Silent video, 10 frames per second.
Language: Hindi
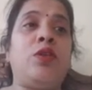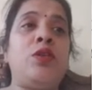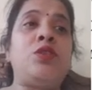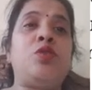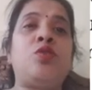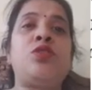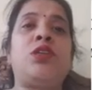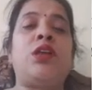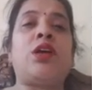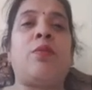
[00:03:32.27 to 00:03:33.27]
इज़ यूज
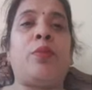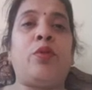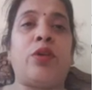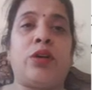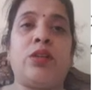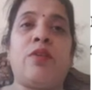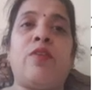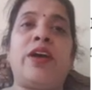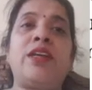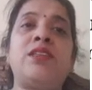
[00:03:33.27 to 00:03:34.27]
इन द कंप्यूटर द
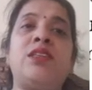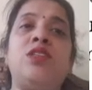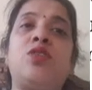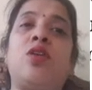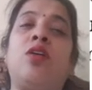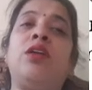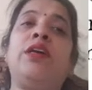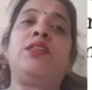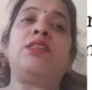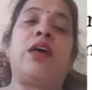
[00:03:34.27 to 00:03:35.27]
वायरस इंस्टॉल
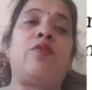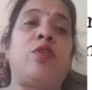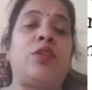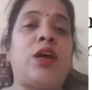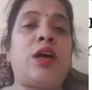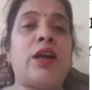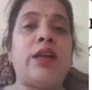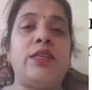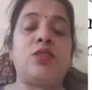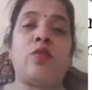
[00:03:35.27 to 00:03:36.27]
इट सेल्फ ऑन द
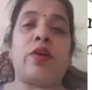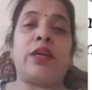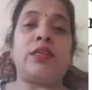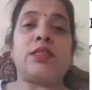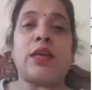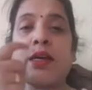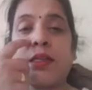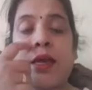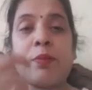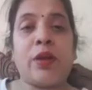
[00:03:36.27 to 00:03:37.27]
हार्ड डिस्क तो वायरस क्या
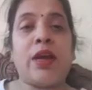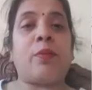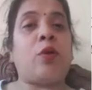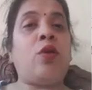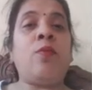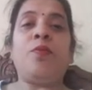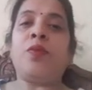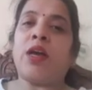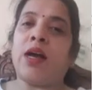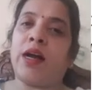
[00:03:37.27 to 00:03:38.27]
करता है अपने आप को
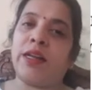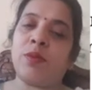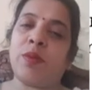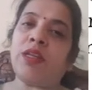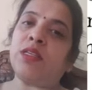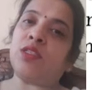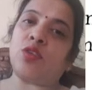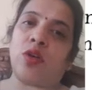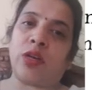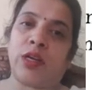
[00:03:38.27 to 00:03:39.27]
हार्ड डिस्क पर
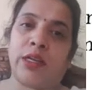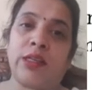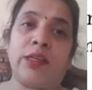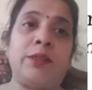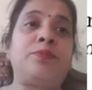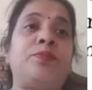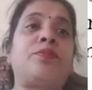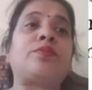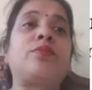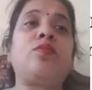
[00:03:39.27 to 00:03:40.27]
इंस्टॉल कर लेता है
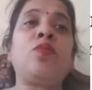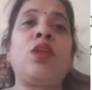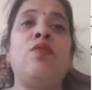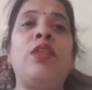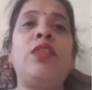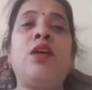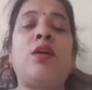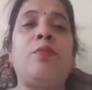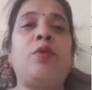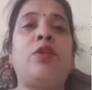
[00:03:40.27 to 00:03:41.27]
वेन द
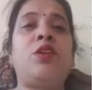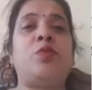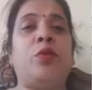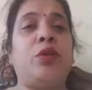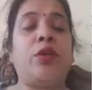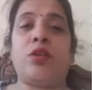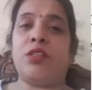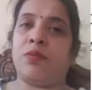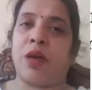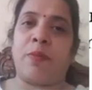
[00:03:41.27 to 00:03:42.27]
कंप्यूटर इज़ बूटेड और
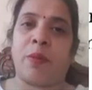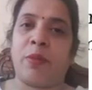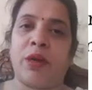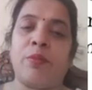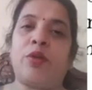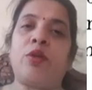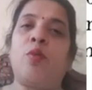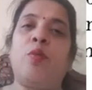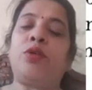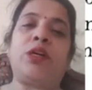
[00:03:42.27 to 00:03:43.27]
जब आप अपने कंप्यूटर
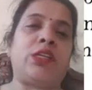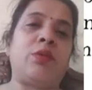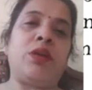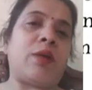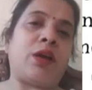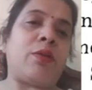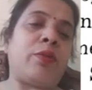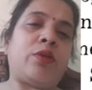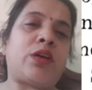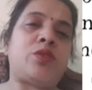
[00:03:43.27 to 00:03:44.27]
को बूट करते मीन आपने
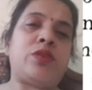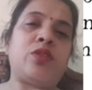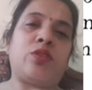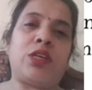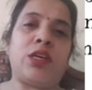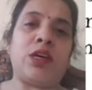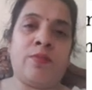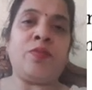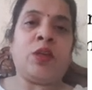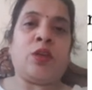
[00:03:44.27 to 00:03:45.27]
कंप्यूटर का स्विच ऑन किया
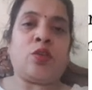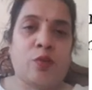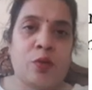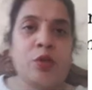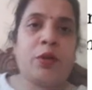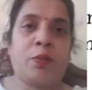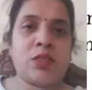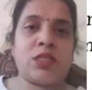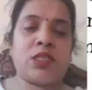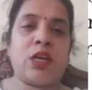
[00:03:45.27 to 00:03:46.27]
तो बूटिंग
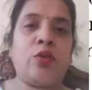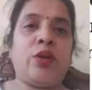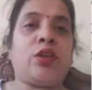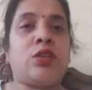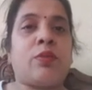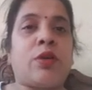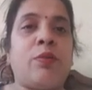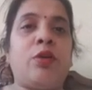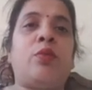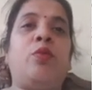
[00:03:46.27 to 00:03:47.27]
प्रोसेस चालू हुई ना तो जब
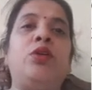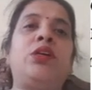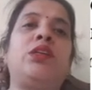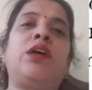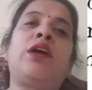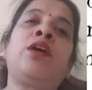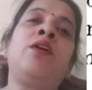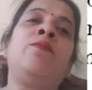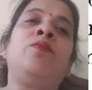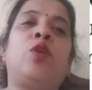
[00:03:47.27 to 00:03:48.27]
कंप्यूटर बूट करता है
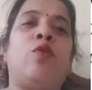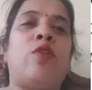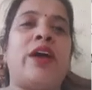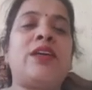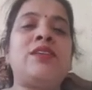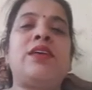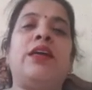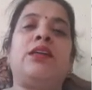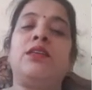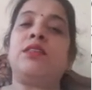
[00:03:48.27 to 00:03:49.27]
तो वायरस
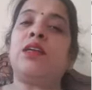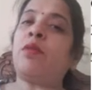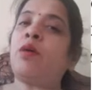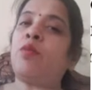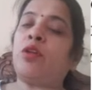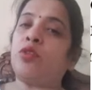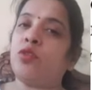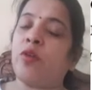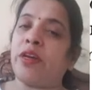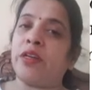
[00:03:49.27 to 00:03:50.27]
एंटर्स द मेमोरी तो
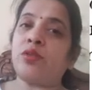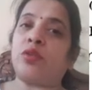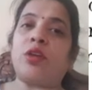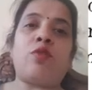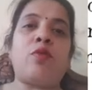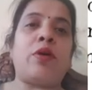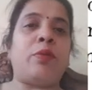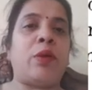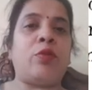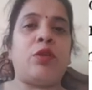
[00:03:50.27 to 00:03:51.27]
जो वायरस होता है वो
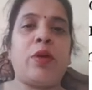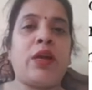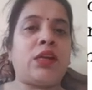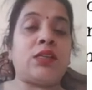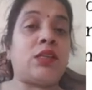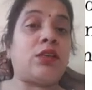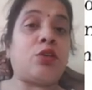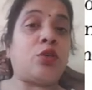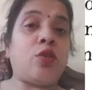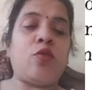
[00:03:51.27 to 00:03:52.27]
मेमोरी में एंटर कर जाता है
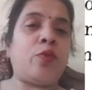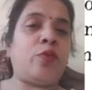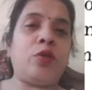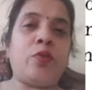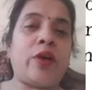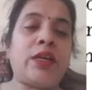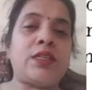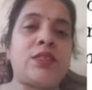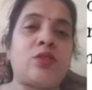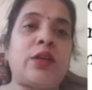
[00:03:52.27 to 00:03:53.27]
क्योंकि वो बूट
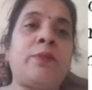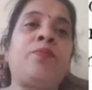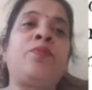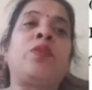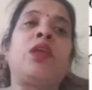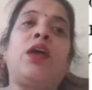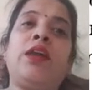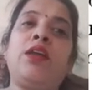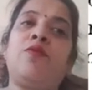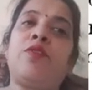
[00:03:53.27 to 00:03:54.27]
वायरस होता है
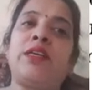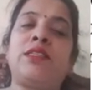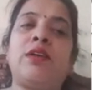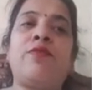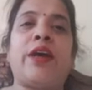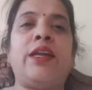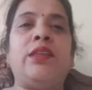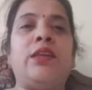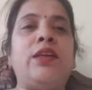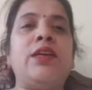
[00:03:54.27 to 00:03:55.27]
एंड इन्फेक्ट्स द फाइल
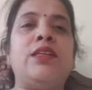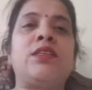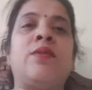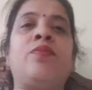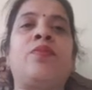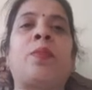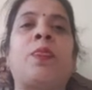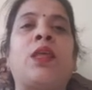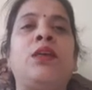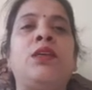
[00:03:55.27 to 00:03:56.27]
इन द डेस्क
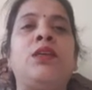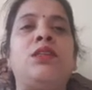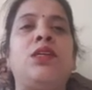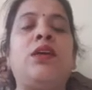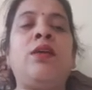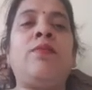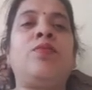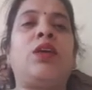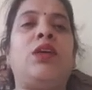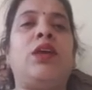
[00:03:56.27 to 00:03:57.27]
ठीक है
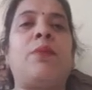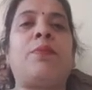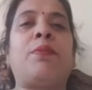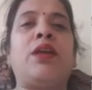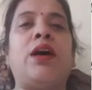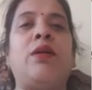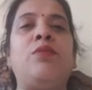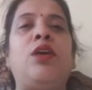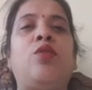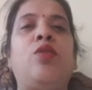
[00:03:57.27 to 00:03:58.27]
ये आपके नाम
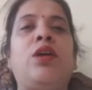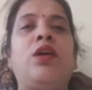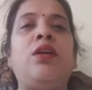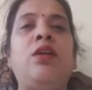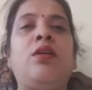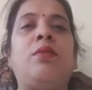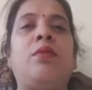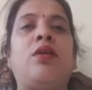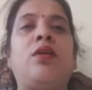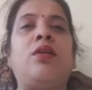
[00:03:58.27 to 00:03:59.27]
दिए हुए हैं
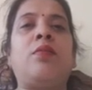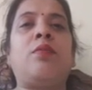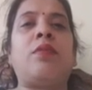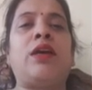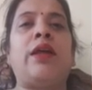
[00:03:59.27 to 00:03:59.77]
माइकल